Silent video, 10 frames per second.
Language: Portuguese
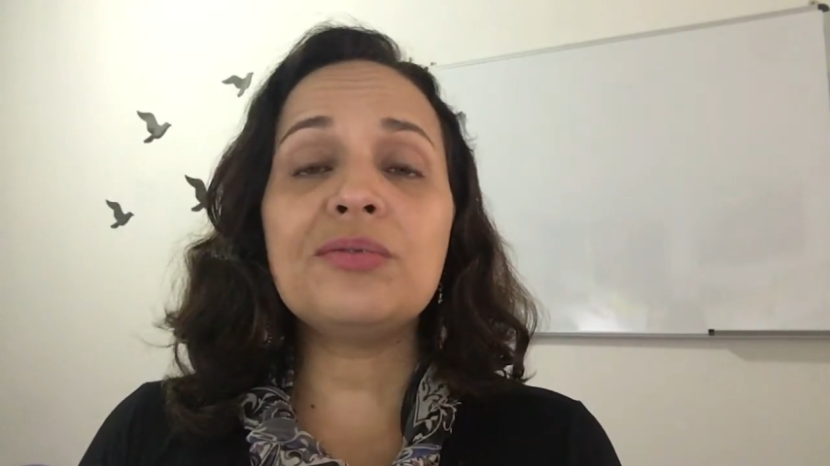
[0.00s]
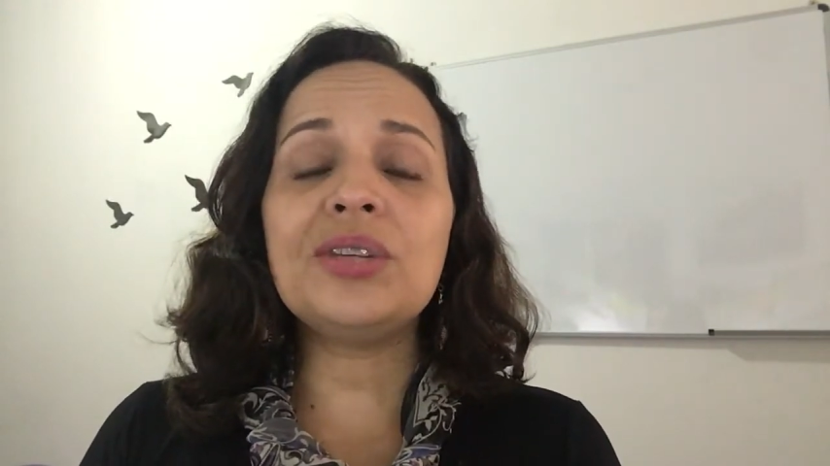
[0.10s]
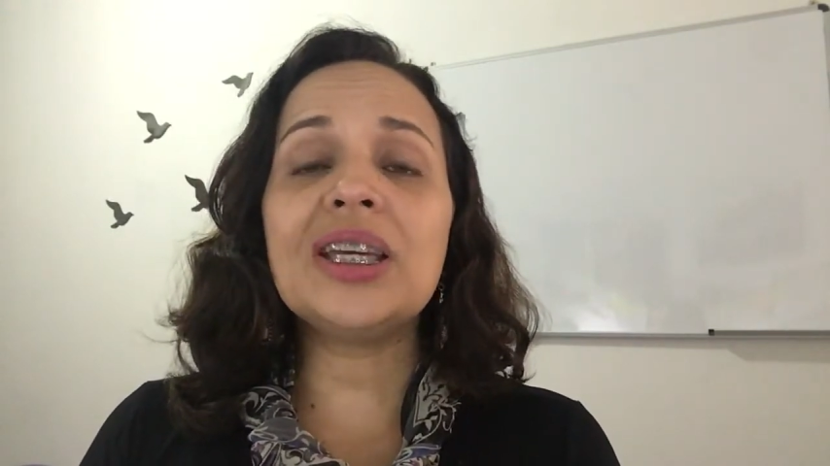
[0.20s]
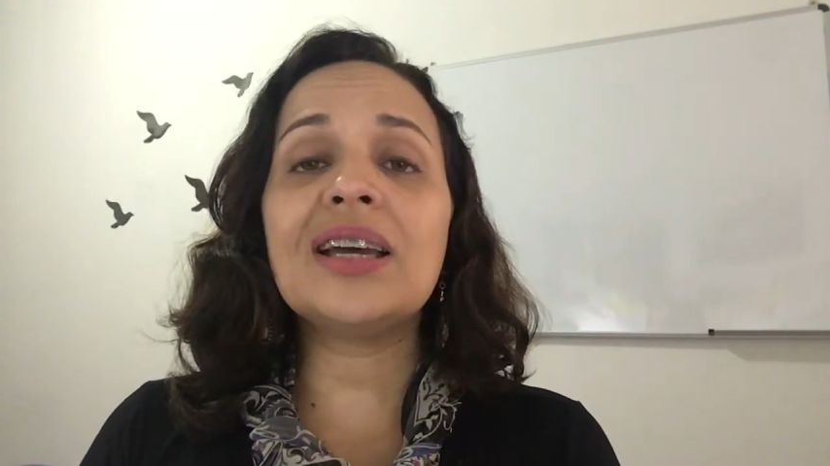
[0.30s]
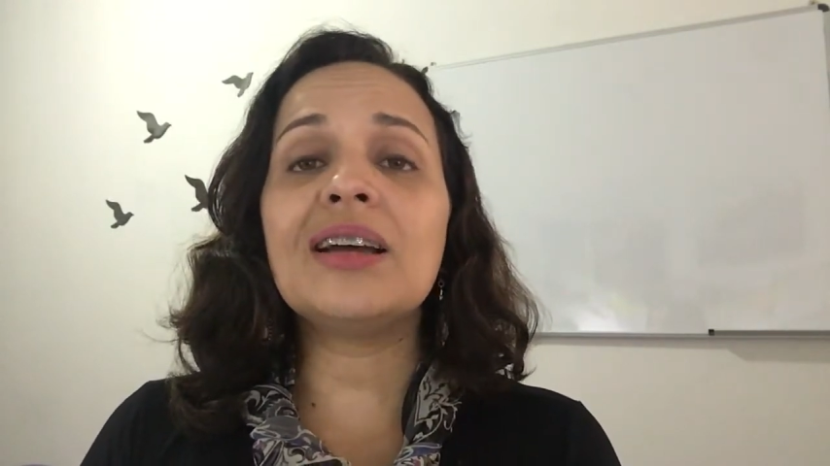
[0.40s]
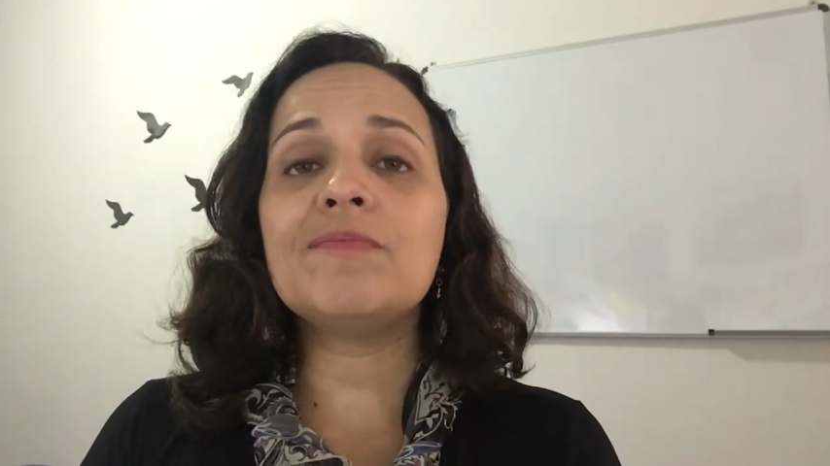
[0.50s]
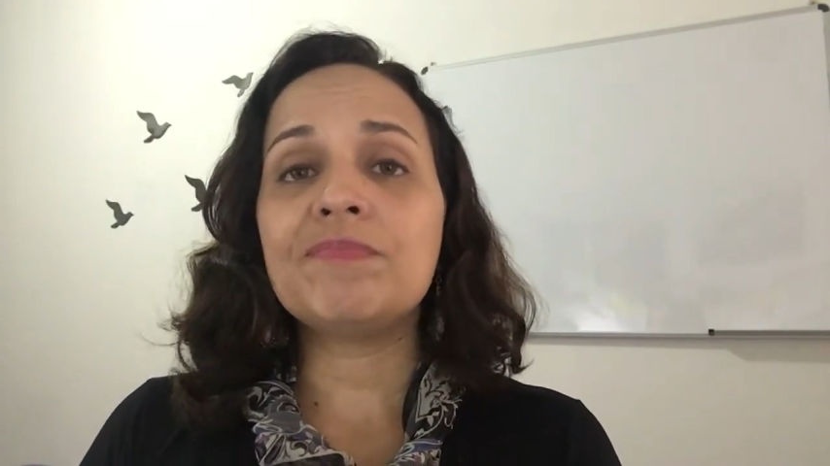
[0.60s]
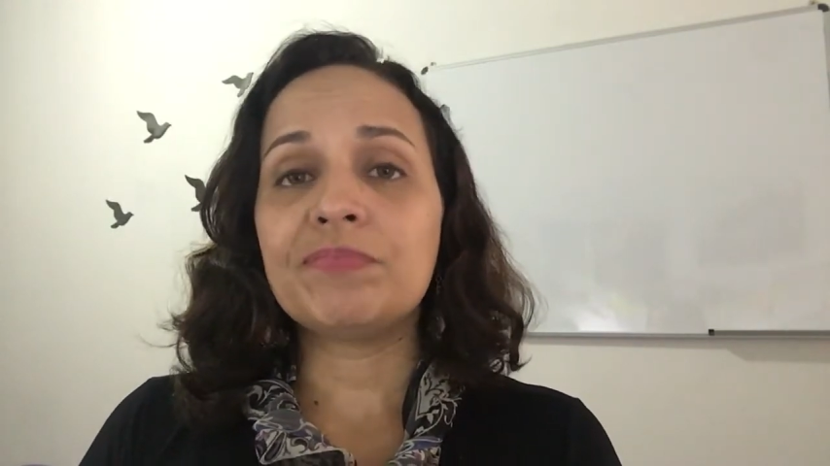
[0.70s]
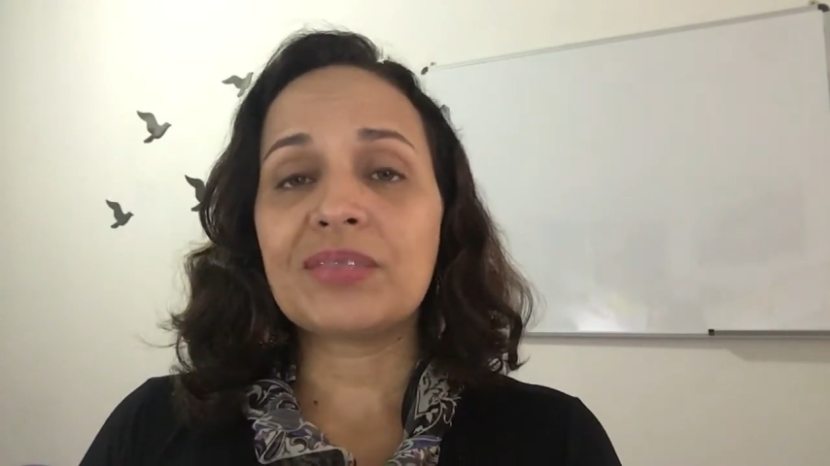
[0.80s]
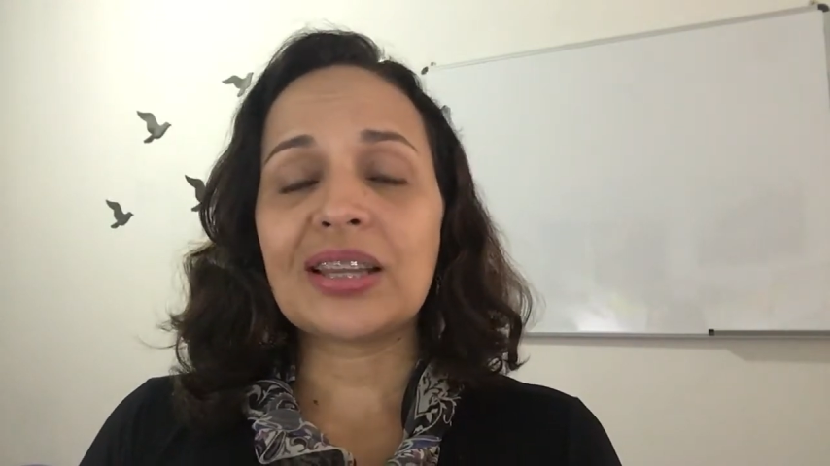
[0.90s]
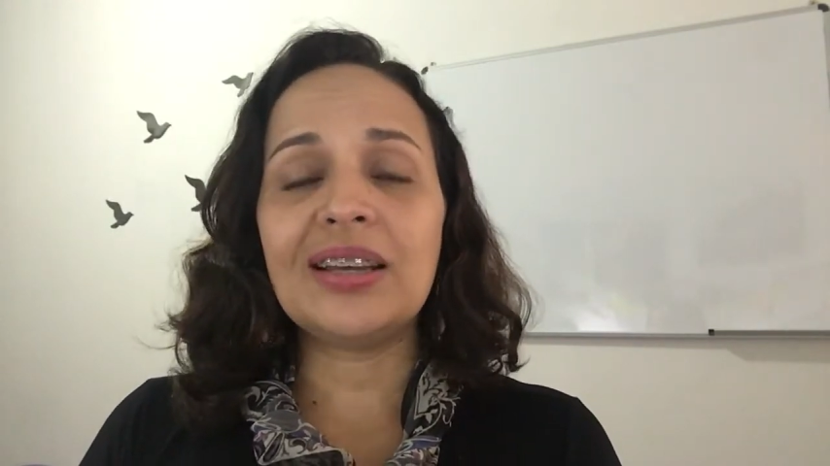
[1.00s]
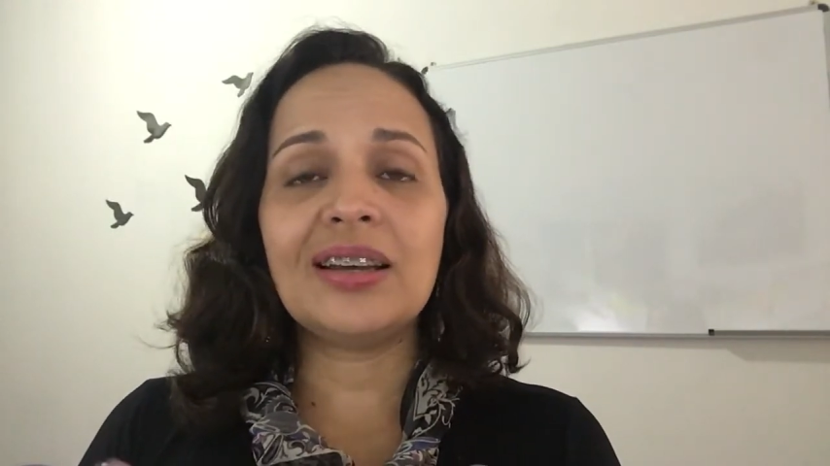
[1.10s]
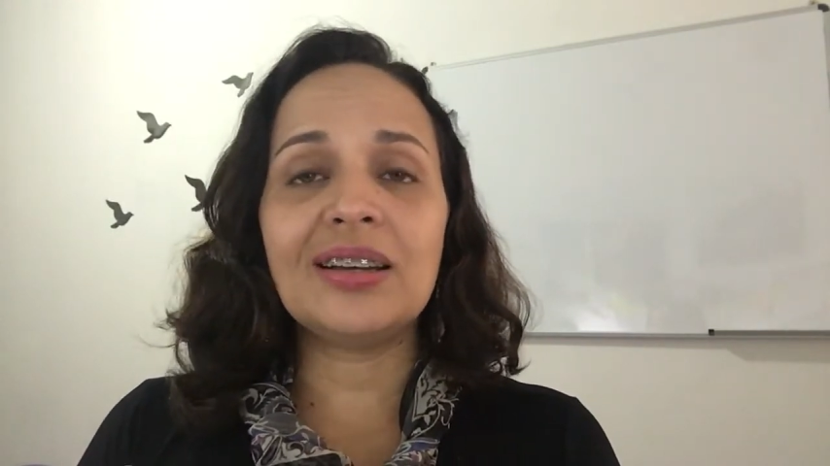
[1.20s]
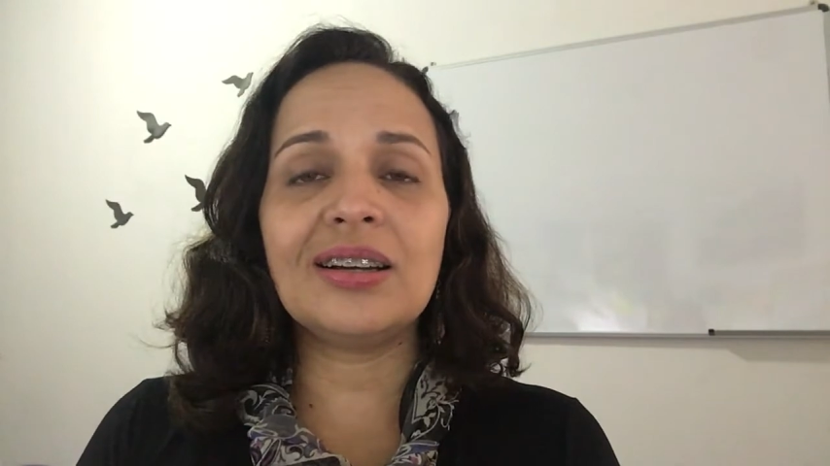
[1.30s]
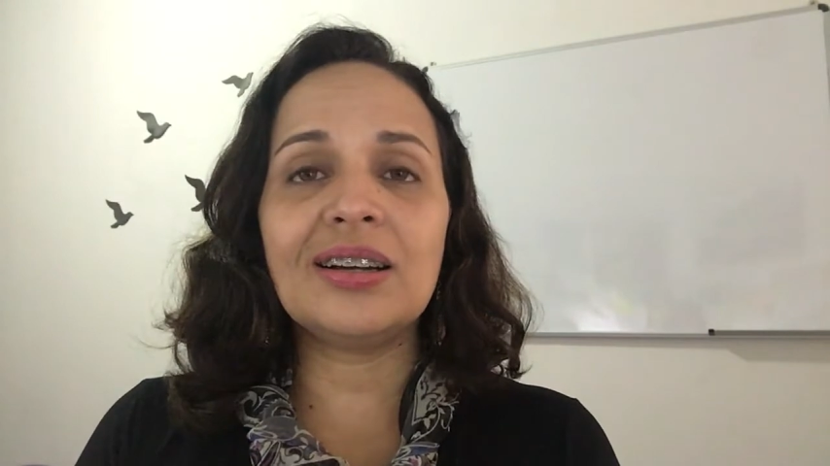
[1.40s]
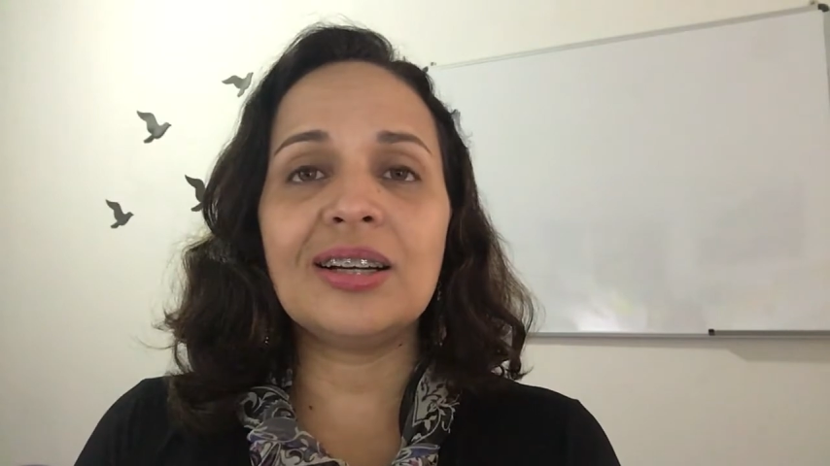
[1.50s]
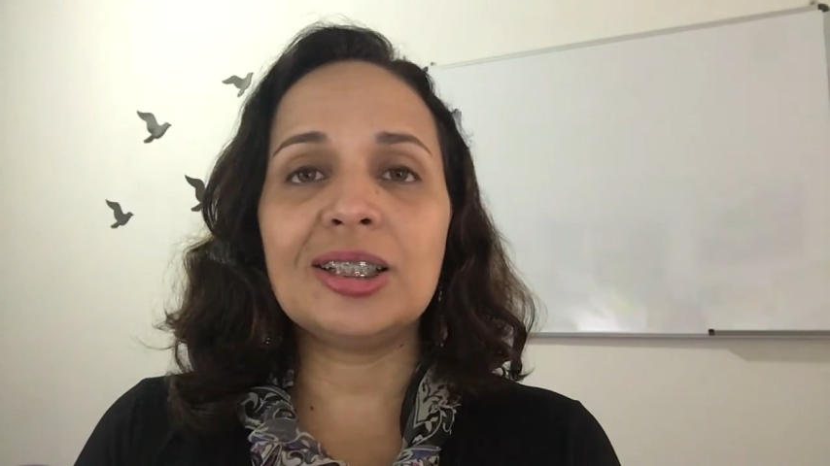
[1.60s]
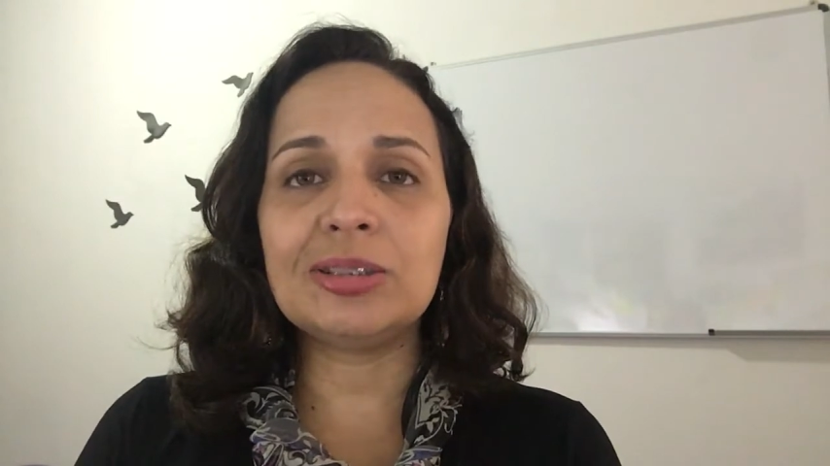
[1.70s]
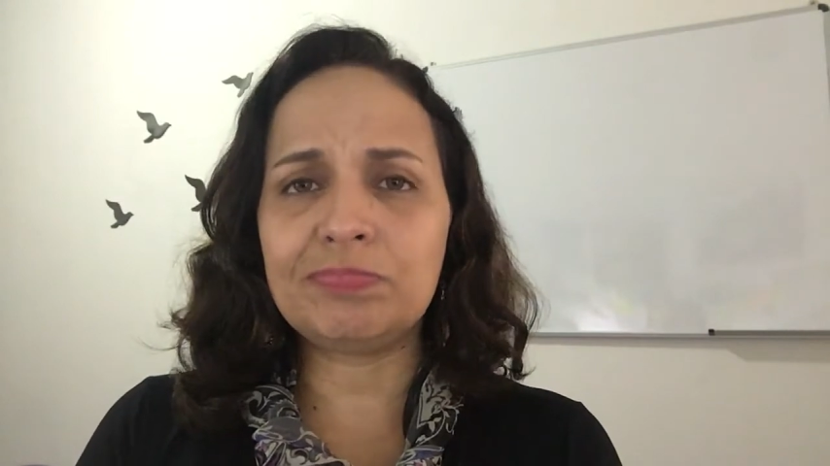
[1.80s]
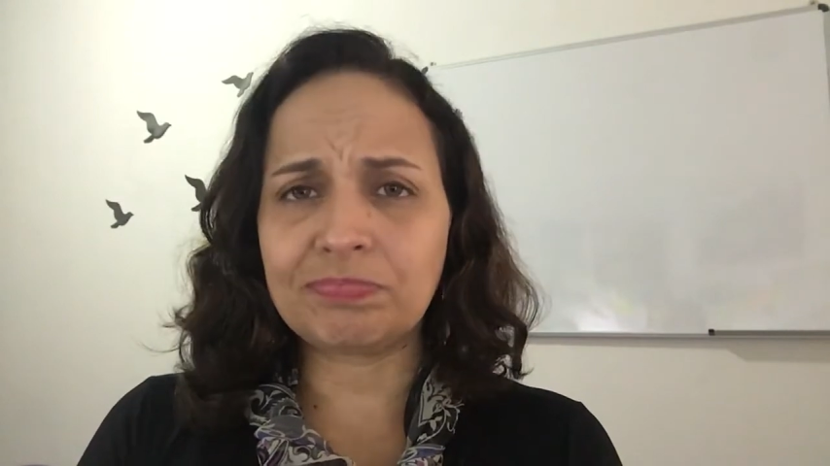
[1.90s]
fica
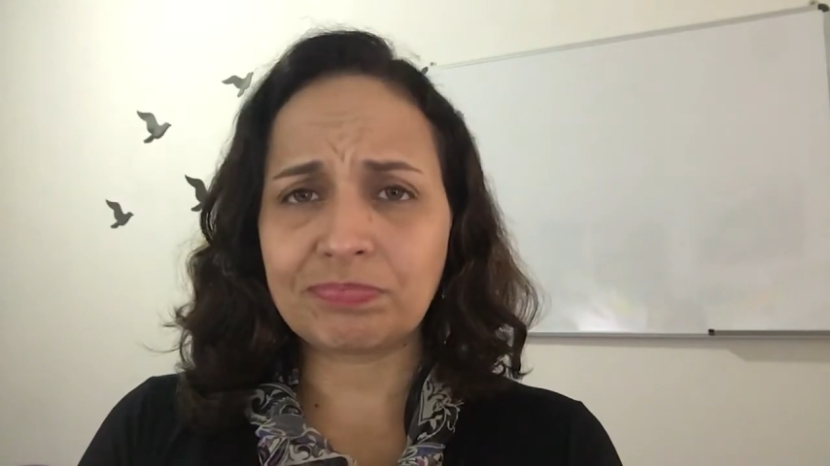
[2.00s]
ah,